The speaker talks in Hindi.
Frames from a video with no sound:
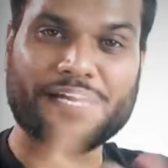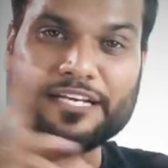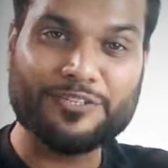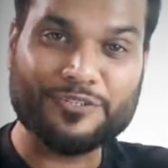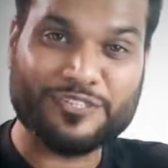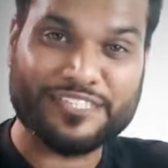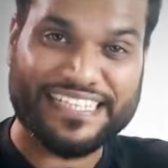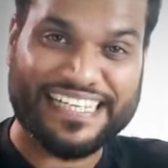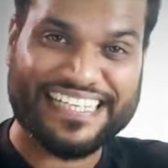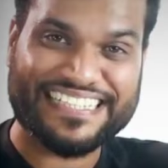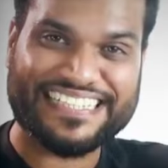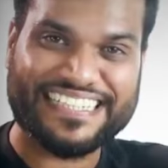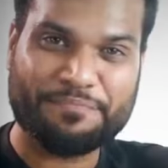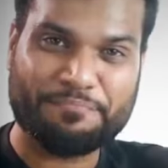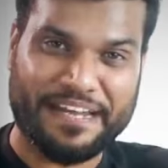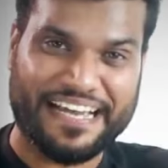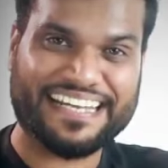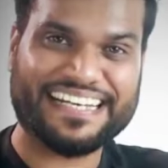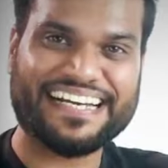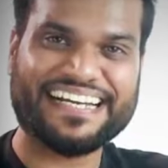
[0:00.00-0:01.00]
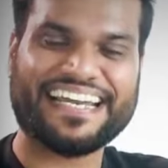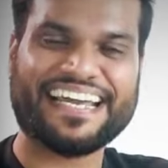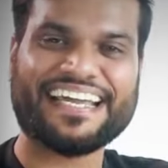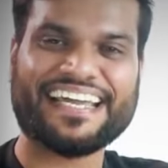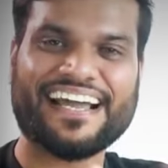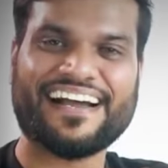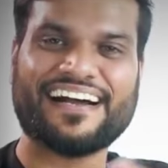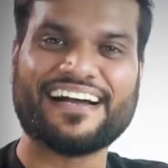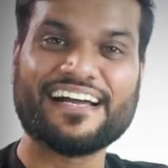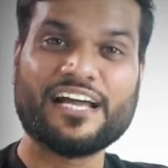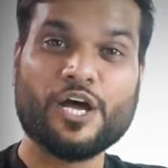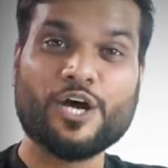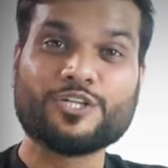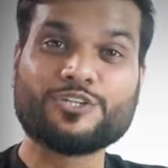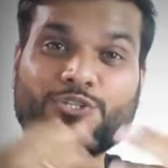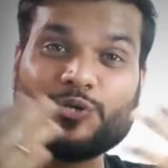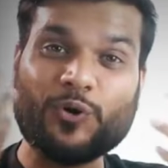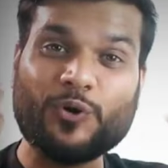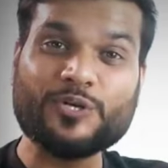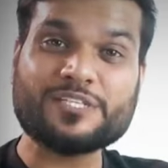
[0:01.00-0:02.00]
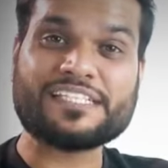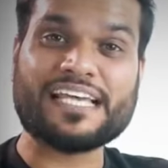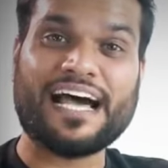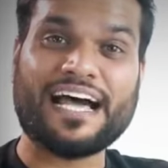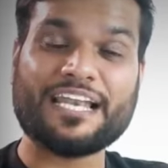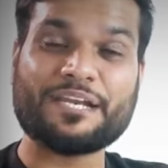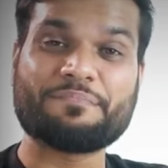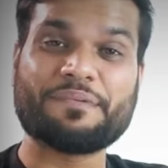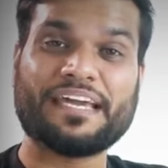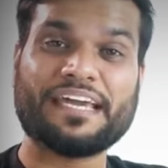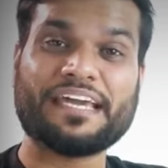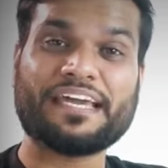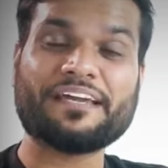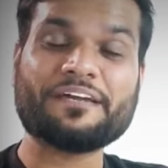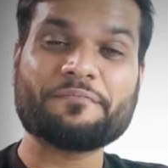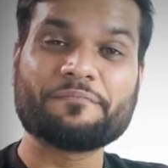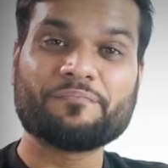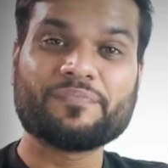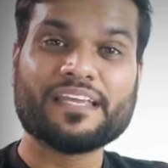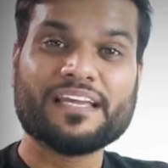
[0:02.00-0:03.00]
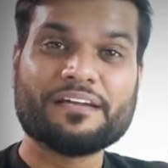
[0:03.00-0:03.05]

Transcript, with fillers: कि भाई तू सीरियसली प्रेग्नेंट है क्या दो साल में